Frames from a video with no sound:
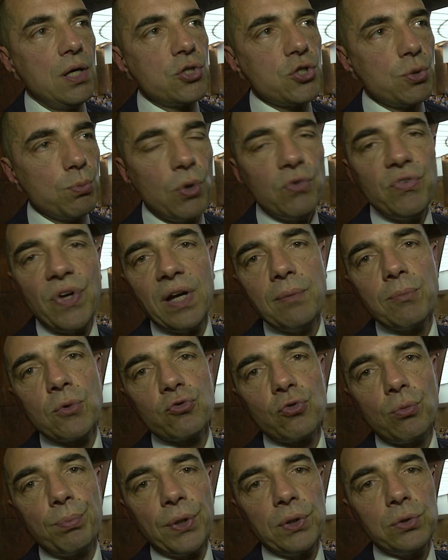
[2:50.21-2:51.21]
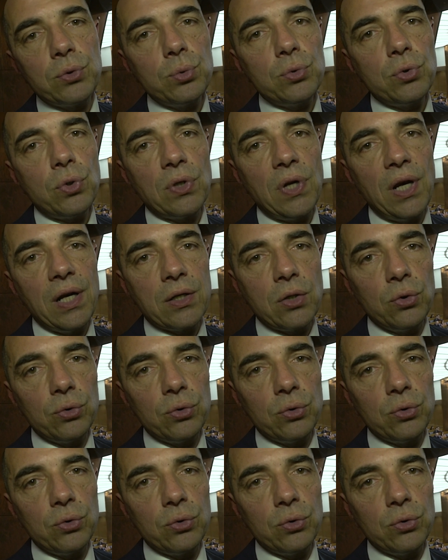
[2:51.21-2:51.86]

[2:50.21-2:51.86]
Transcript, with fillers: Ci muoveremo soprattutto nel